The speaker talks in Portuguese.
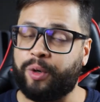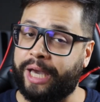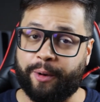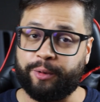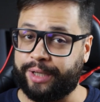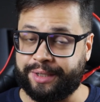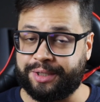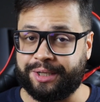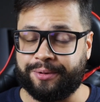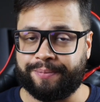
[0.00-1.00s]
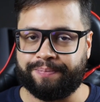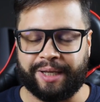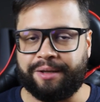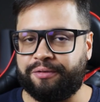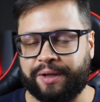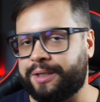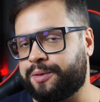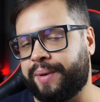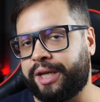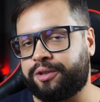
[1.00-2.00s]
o que aconteceu? Ele
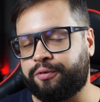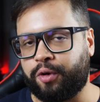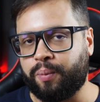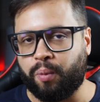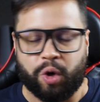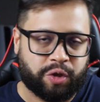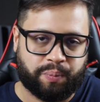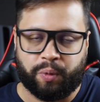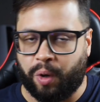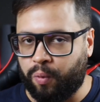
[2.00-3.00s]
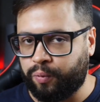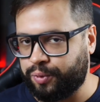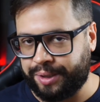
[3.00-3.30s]
infelizmente foi morto por alguns